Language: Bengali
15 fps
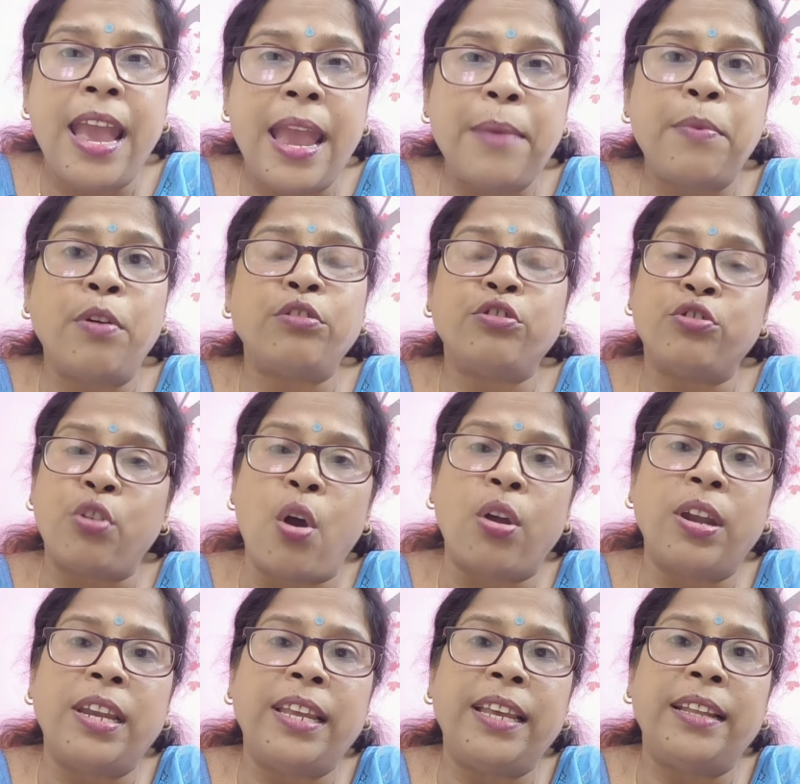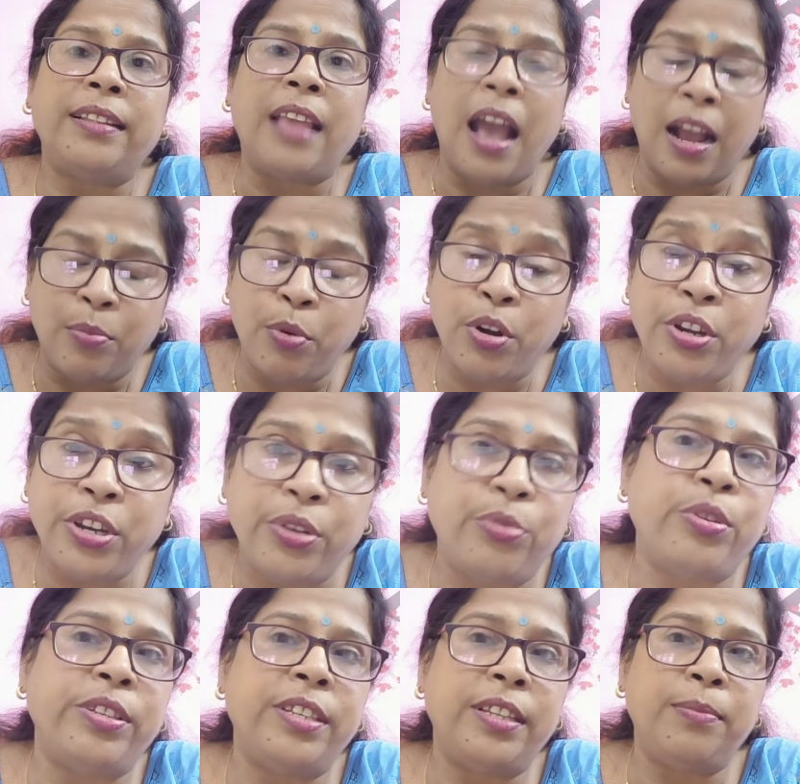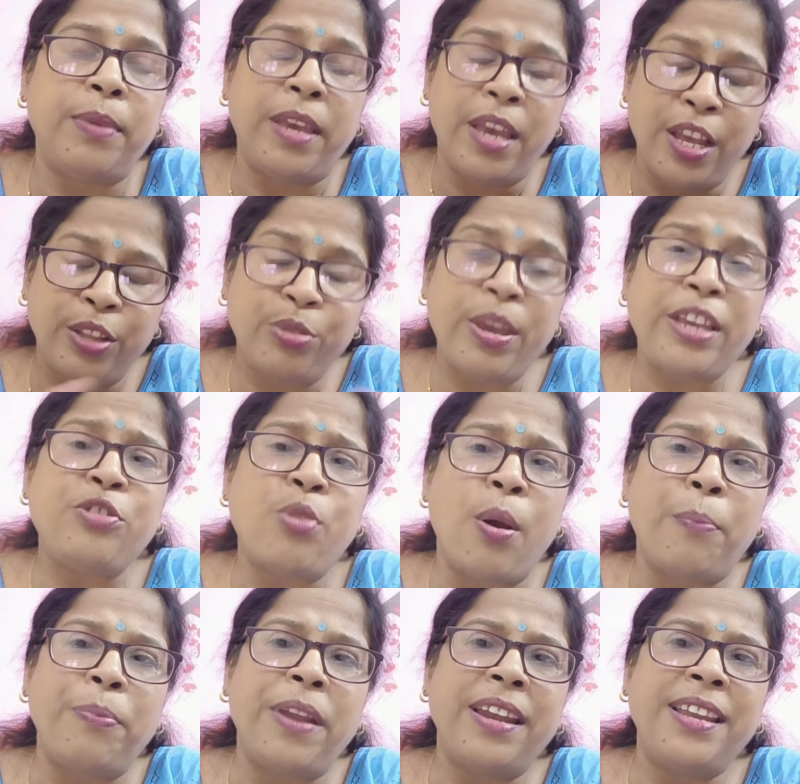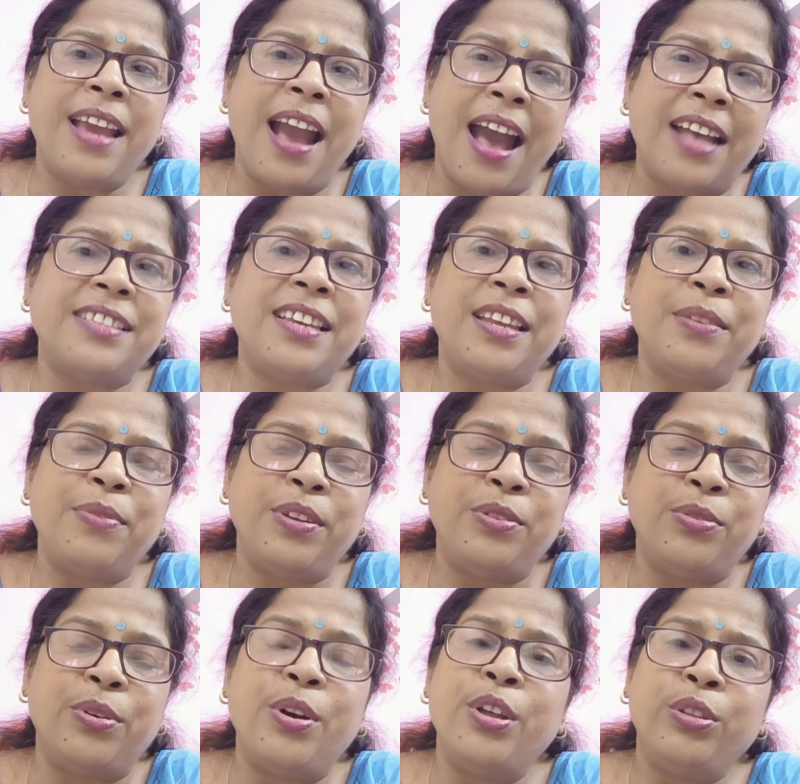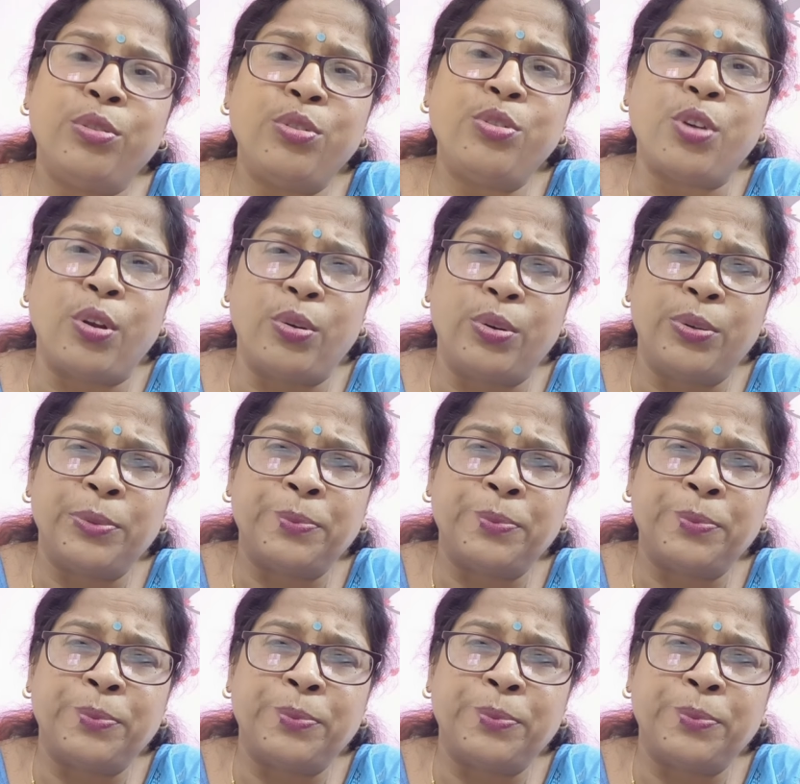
এবং স্ট্রংলি থাকবো টিনুই জিতবে তো এই সবটা নিয়ে আজকের ভিডিও তো চলো